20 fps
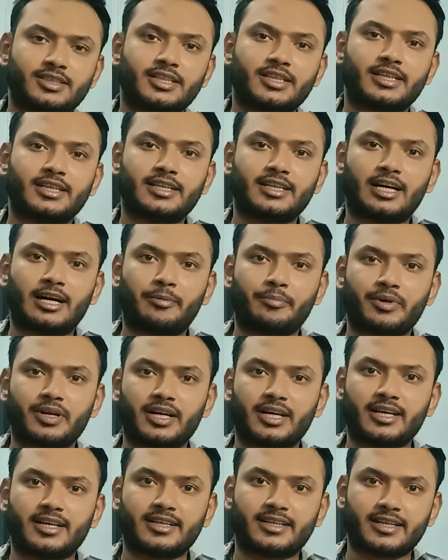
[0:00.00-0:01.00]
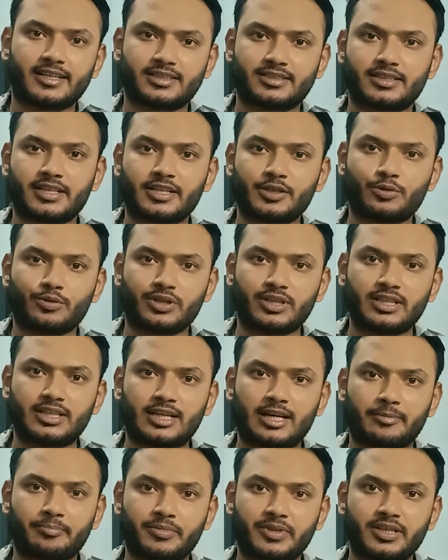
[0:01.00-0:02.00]
যে আমরা এই কাজটাই করি
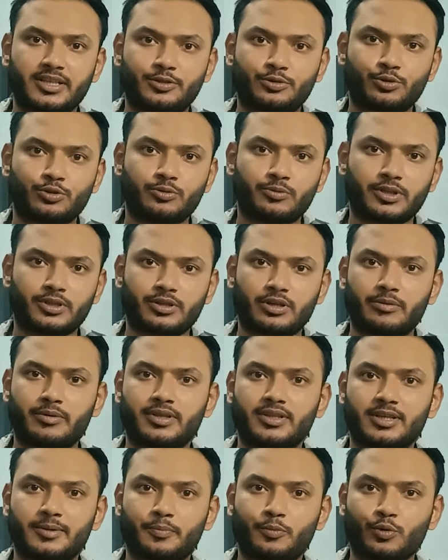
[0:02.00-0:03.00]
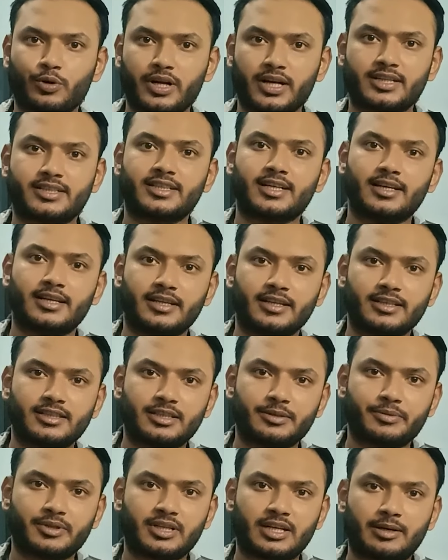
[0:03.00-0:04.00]
আপনি শুধুমাত্র আমাদের প্রোডাক্টের লিঙ্ক
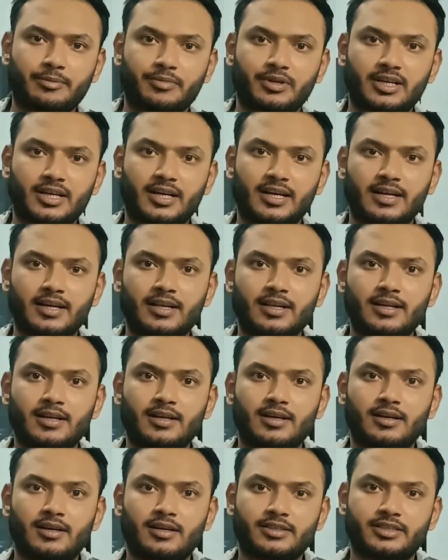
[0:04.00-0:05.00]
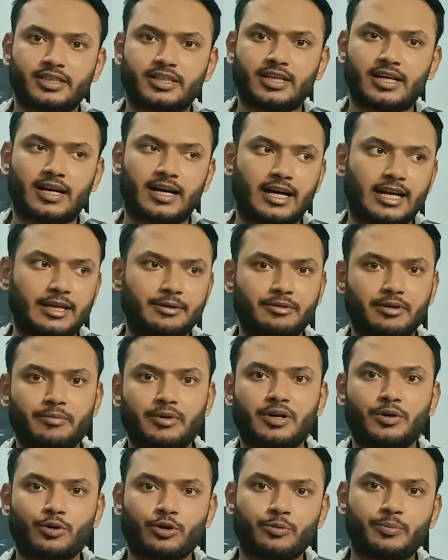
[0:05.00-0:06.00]
দেবেন আমরা সেটা
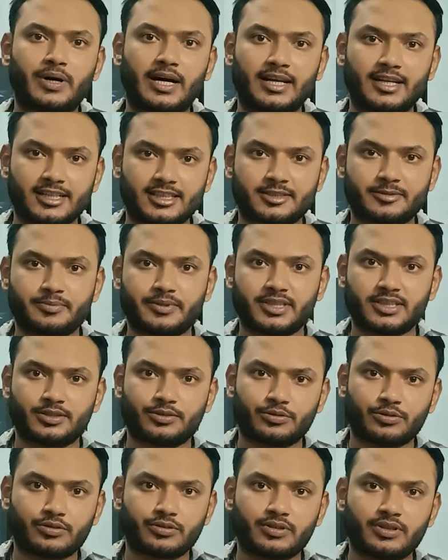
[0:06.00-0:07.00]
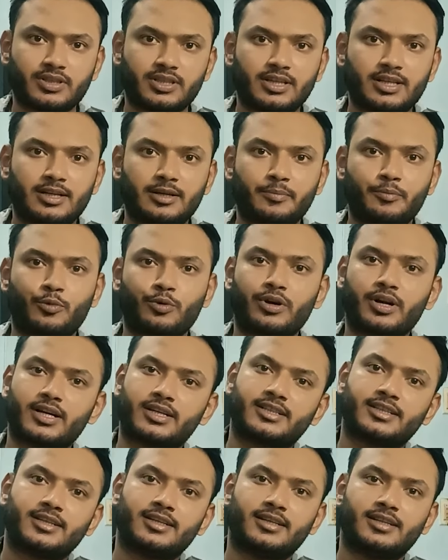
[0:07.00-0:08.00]
আলিবাবা হোক বা আলি এক্সপ্রেস হোক
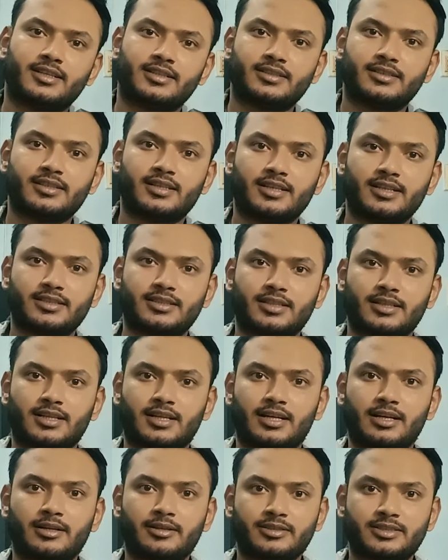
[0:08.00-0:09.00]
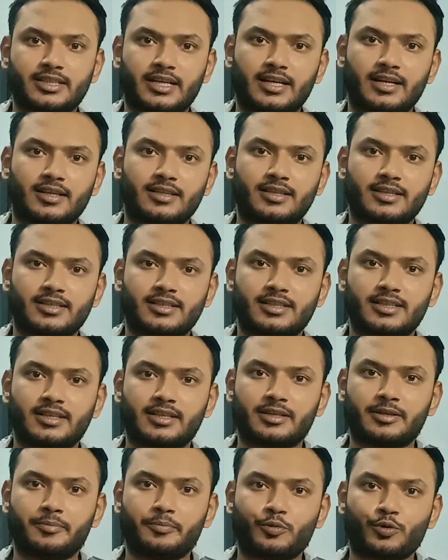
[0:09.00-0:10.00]
প্রোডাক্টের লিঙ্ক দিলেই তারা চায়না থেকে
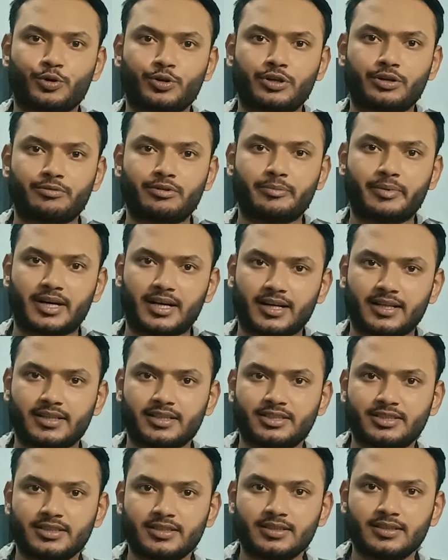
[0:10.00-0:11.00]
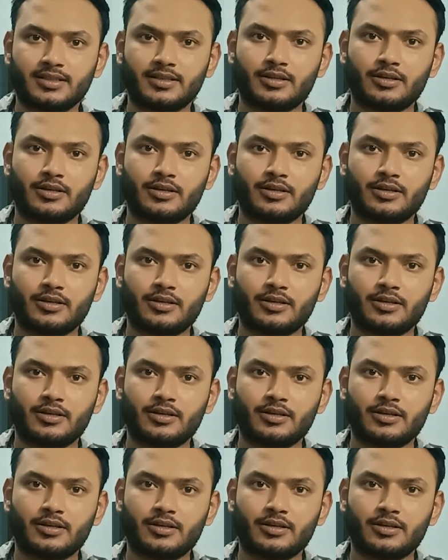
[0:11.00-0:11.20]
ইম্পোর্ট করবে বাংলাদেশে